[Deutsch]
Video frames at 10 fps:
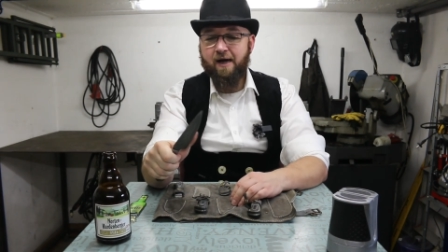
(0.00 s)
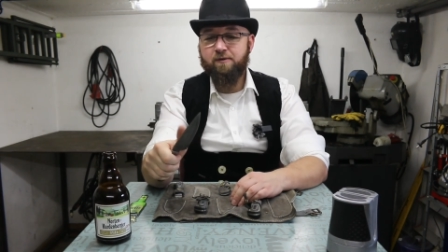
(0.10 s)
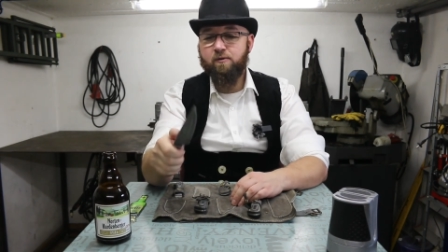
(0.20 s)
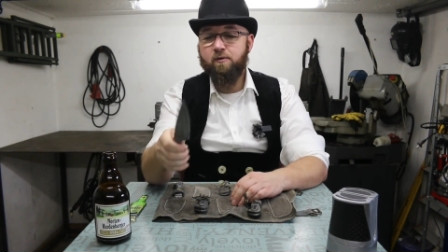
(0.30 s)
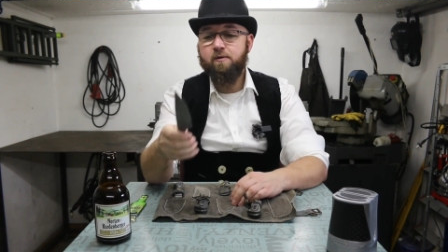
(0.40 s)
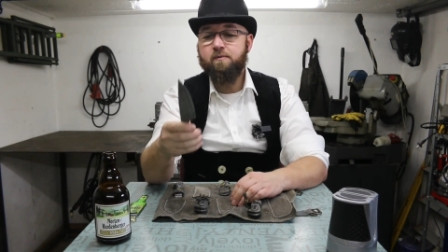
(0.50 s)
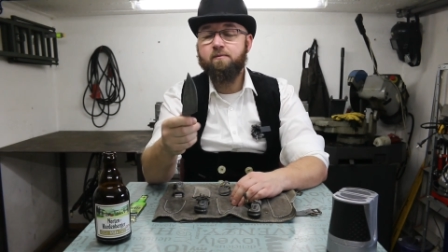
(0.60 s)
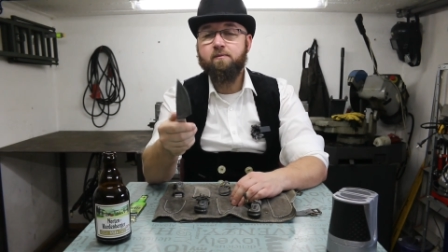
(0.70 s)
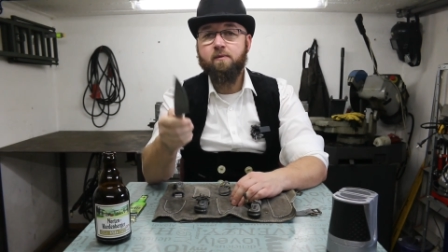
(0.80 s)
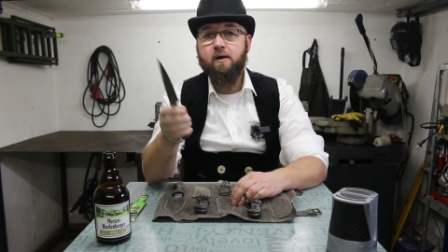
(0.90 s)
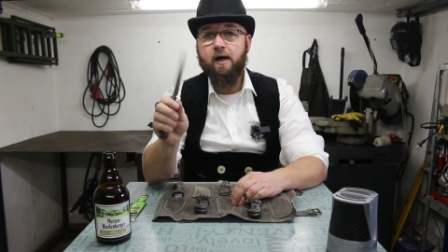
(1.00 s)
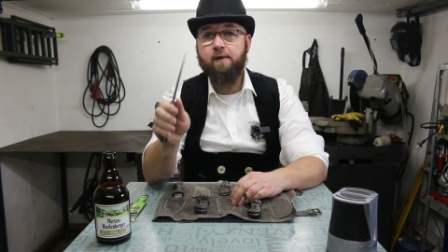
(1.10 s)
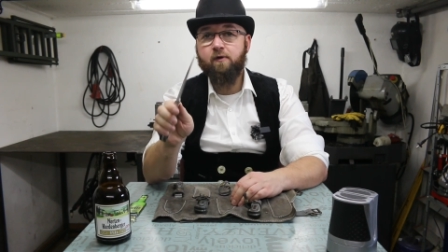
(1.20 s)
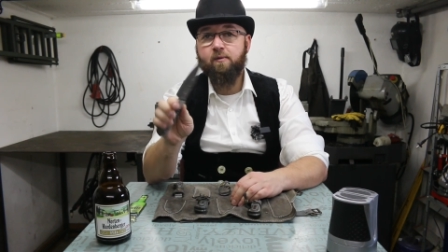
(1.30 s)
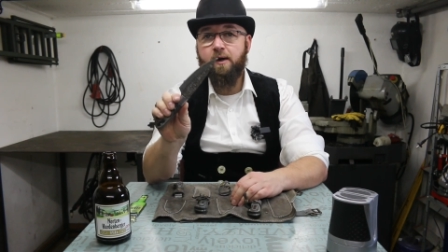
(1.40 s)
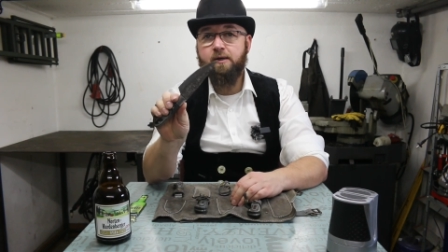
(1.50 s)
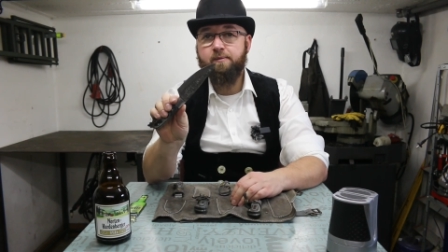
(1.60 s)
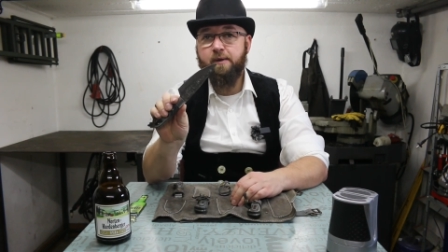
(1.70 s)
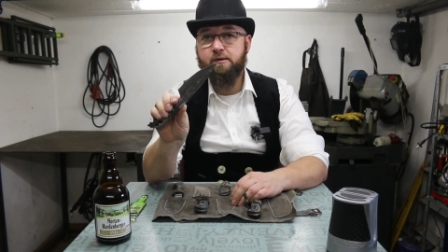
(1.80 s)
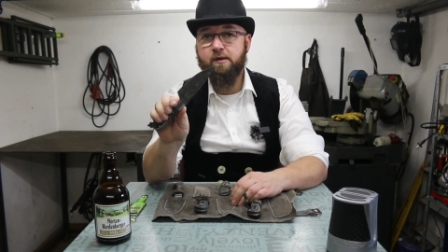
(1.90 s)
also einfach mal
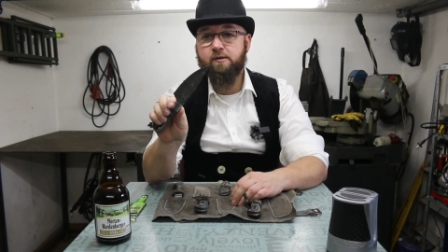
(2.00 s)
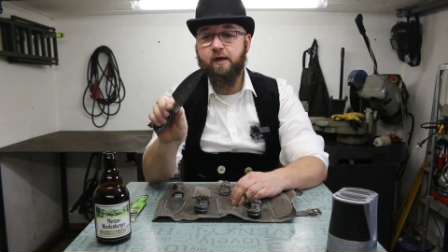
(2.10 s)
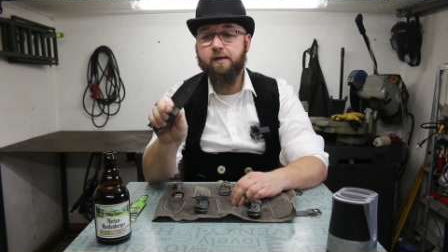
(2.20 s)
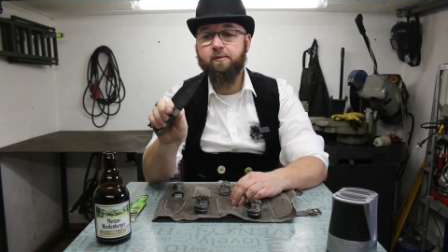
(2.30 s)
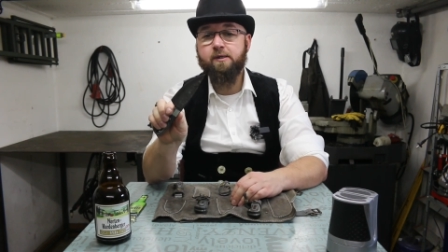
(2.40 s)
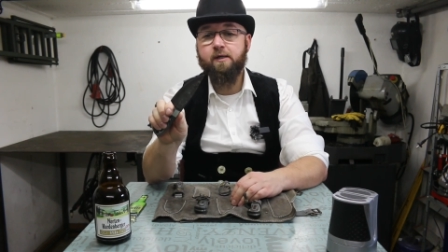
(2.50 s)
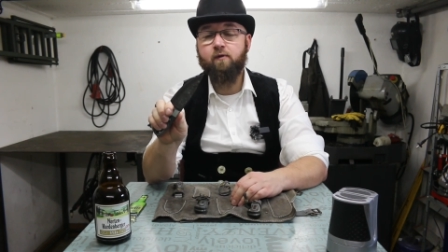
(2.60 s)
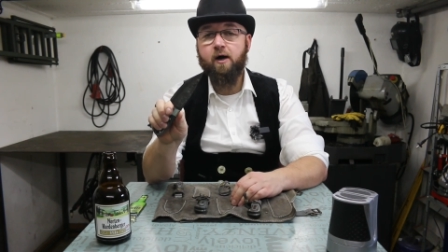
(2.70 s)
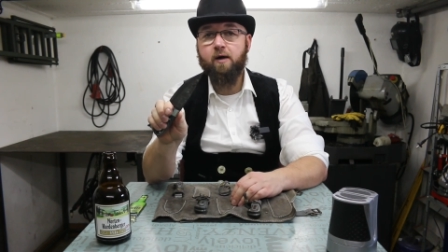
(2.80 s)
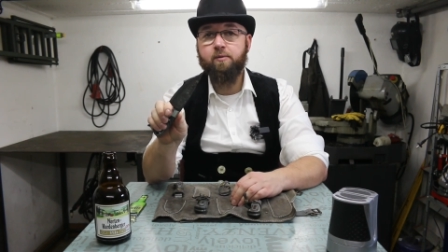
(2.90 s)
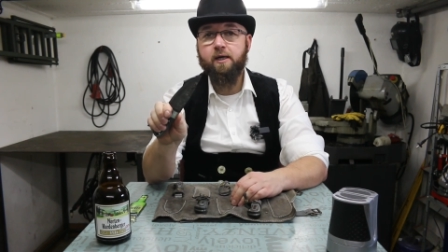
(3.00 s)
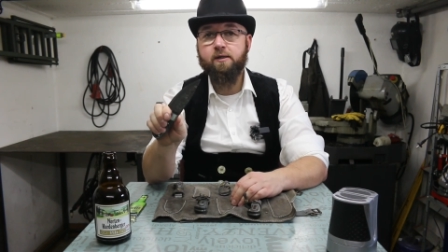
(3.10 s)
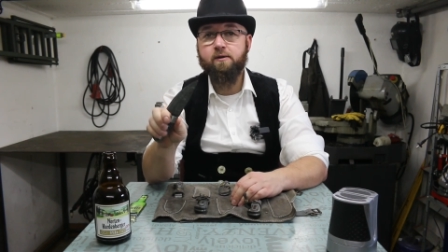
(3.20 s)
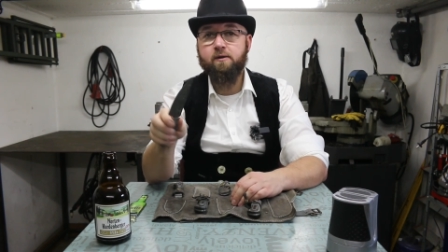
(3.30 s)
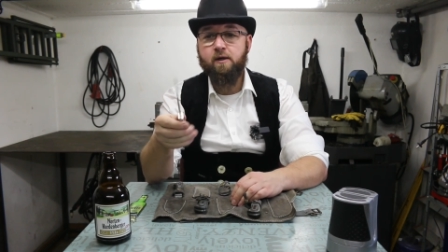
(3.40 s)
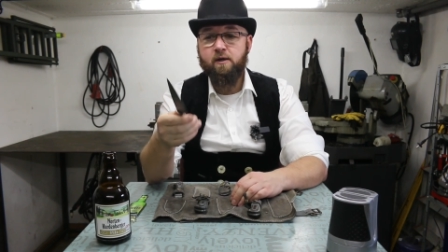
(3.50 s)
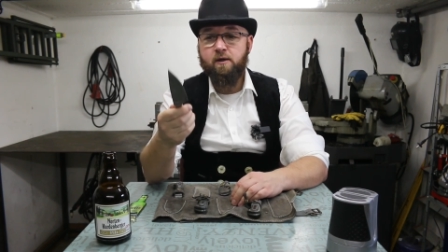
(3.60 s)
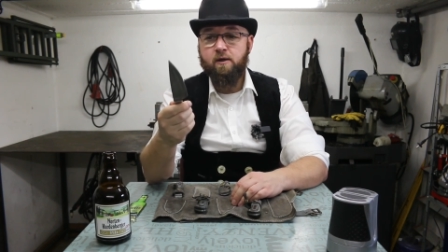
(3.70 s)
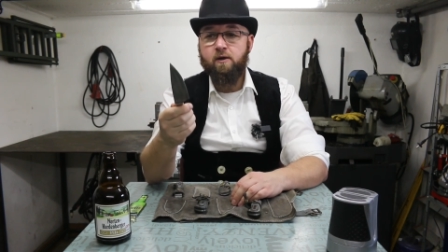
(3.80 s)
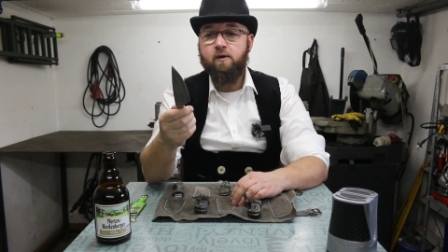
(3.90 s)
die Messer zeigen, mit denen wir arbeiten.
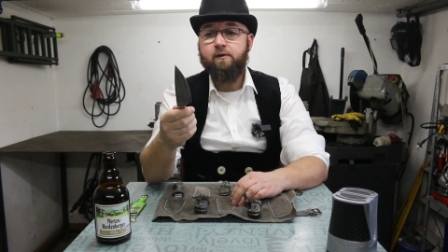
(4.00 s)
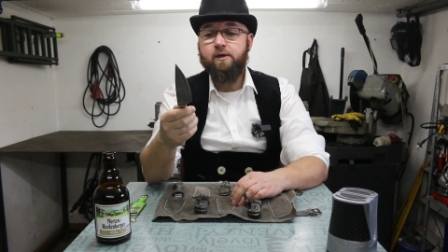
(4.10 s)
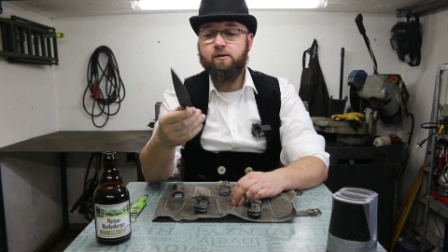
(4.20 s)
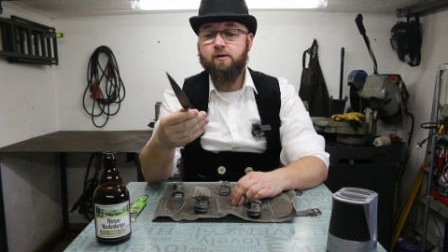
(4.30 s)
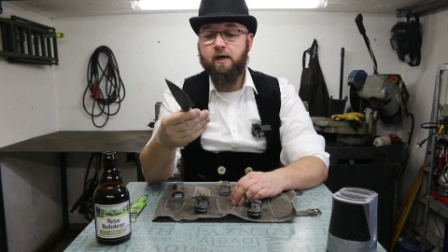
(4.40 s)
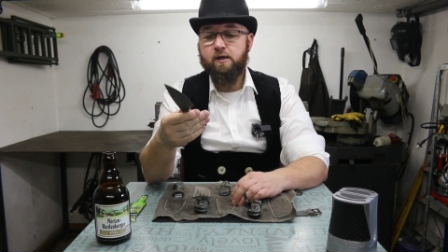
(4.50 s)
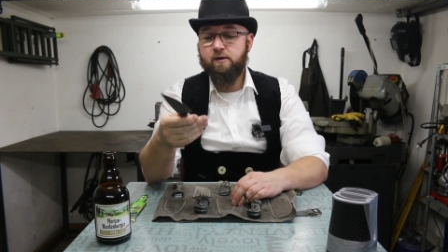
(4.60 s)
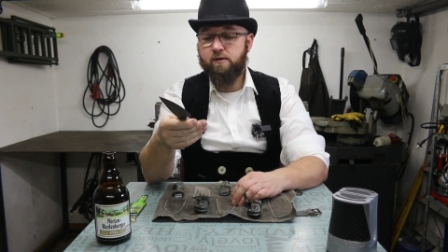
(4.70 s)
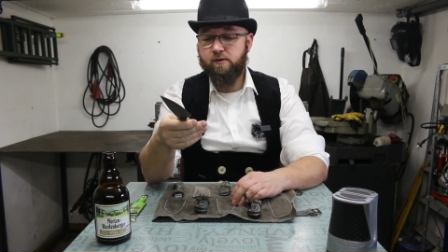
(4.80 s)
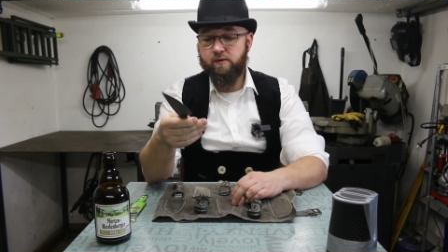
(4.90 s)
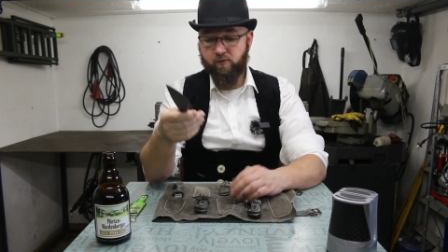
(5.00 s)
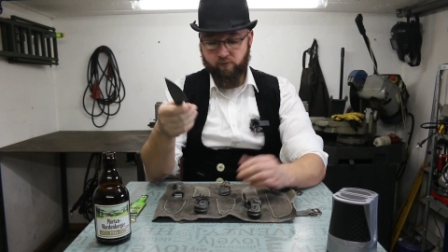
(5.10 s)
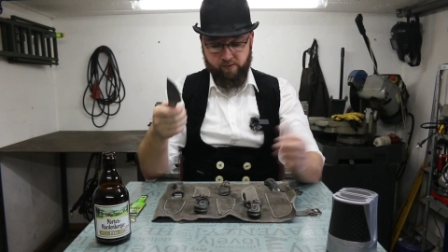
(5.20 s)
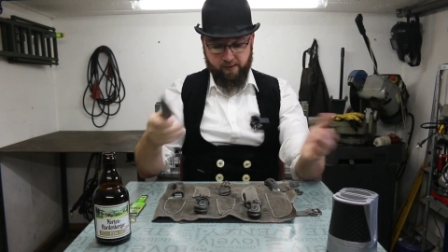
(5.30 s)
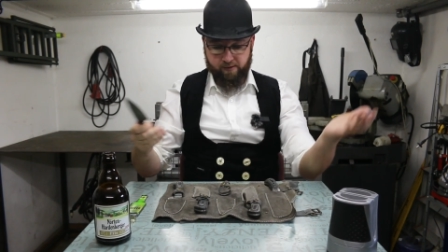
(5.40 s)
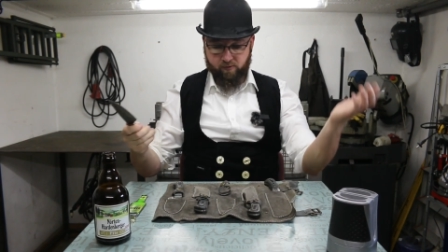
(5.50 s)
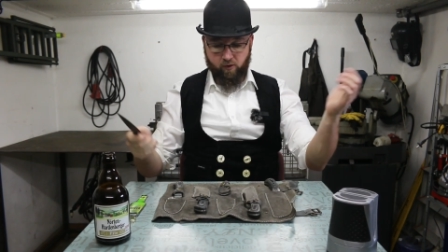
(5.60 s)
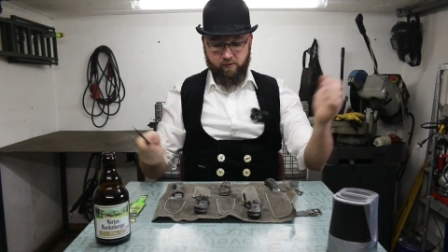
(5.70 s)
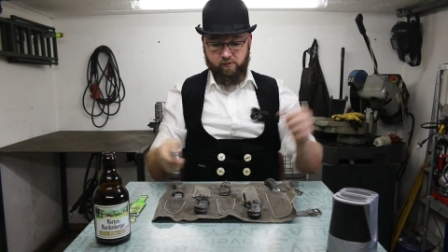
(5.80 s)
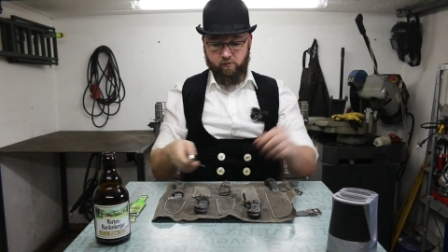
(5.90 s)
Wie gesagt, das, so ein Set
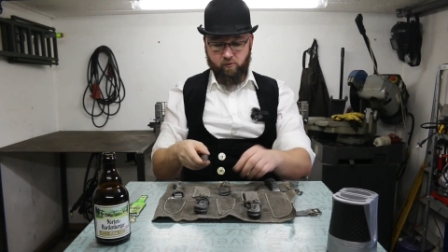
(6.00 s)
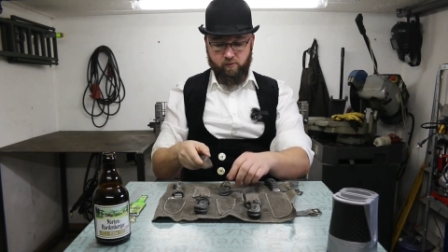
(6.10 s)
kostet so